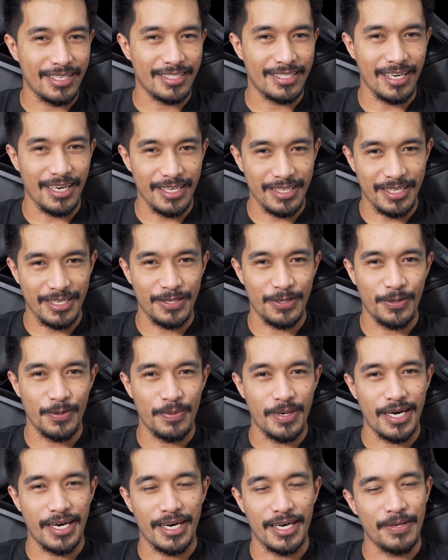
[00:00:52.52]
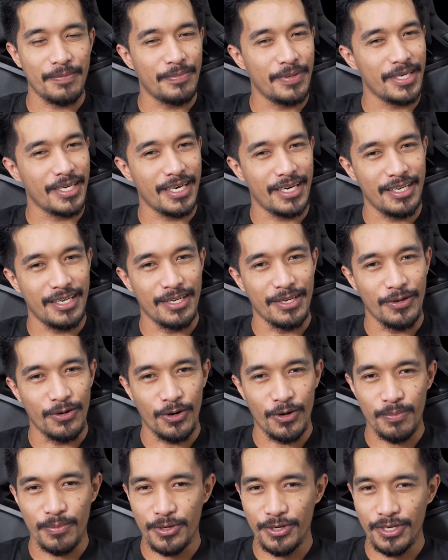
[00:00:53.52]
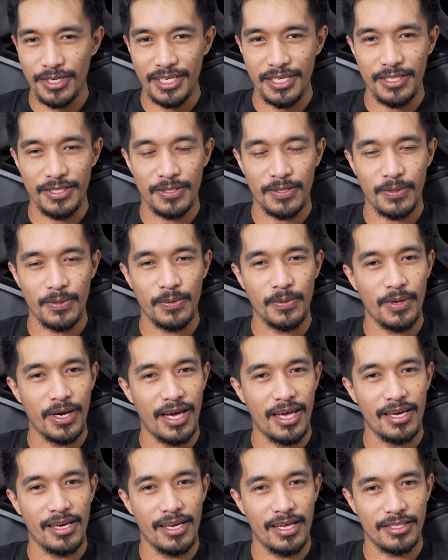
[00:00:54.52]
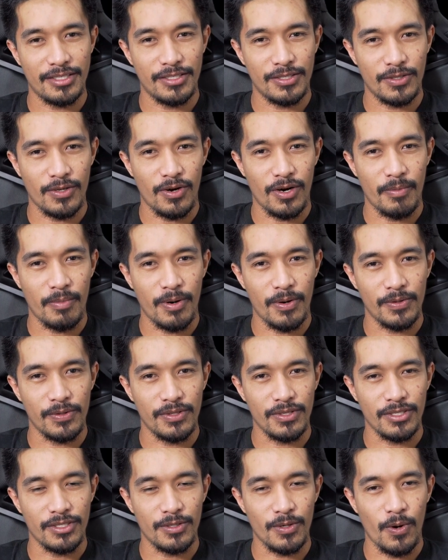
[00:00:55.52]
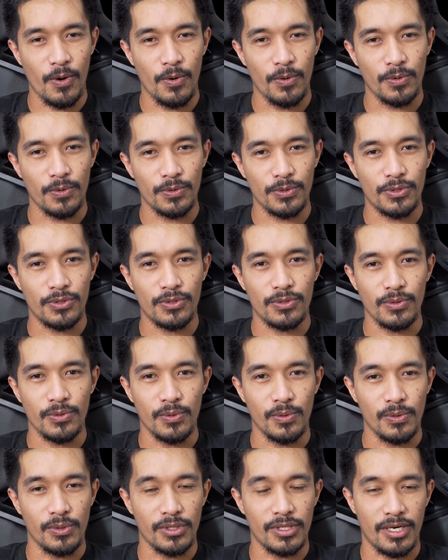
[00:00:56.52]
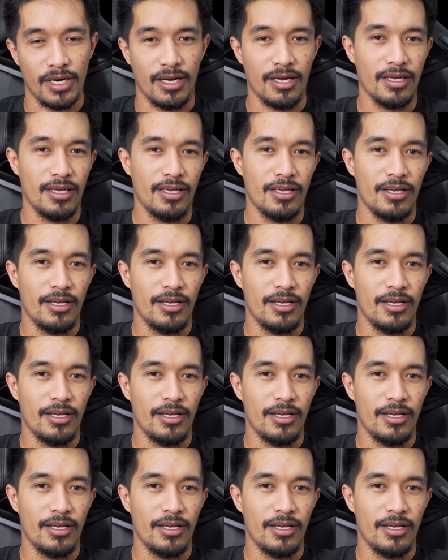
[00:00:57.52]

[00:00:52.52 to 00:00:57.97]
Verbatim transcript: excited ko mga kaibigan, no more intro and let's talk about this Orus Ultra.